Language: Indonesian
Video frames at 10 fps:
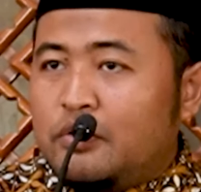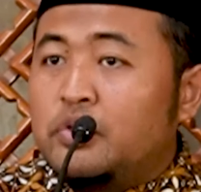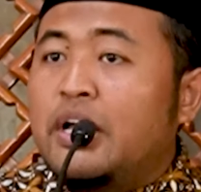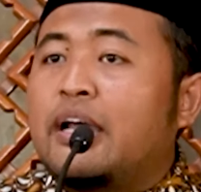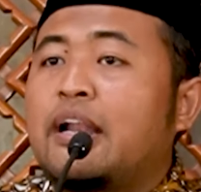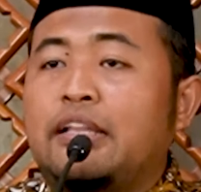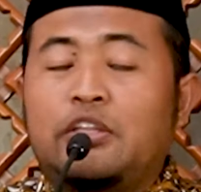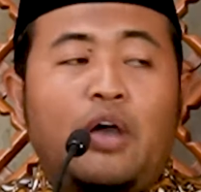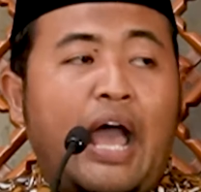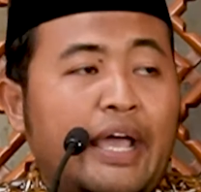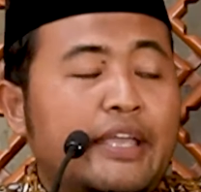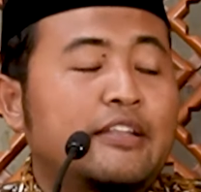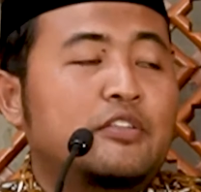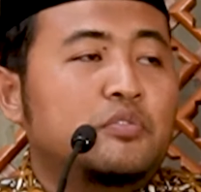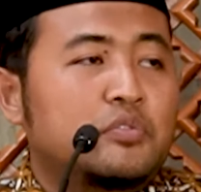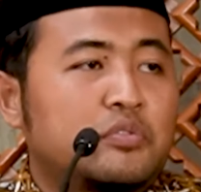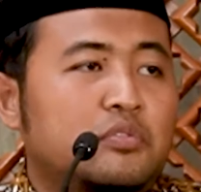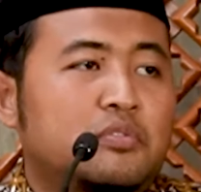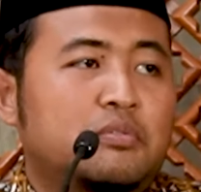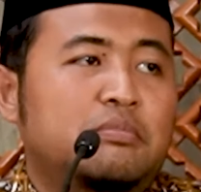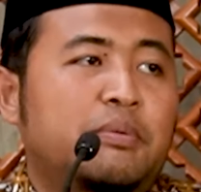udara atau angin itu untuk